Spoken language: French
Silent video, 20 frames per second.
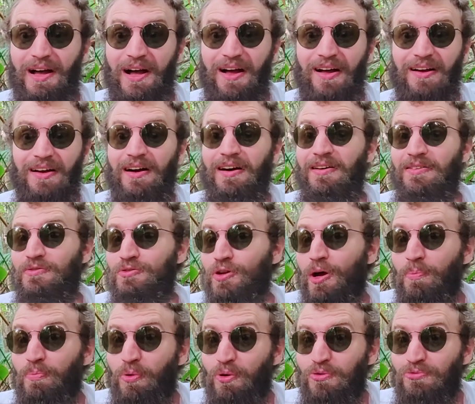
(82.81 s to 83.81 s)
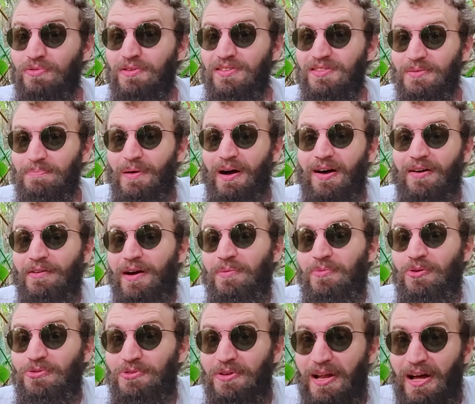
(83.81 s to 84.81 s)
Hein, c'est un produit, c'est pas
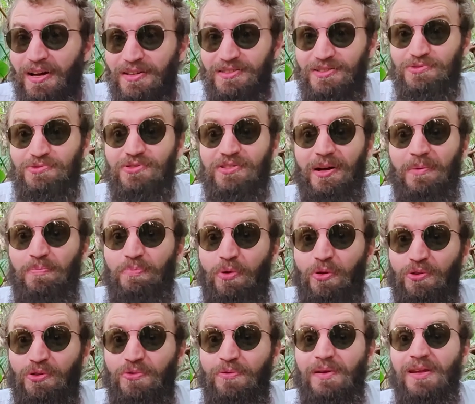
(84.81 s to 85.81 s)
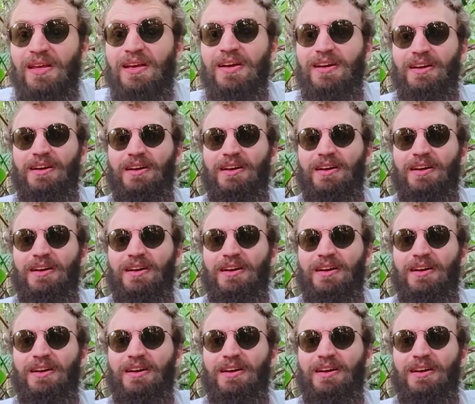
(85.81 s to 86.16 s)
vraiment de l'art, c'est juste un produit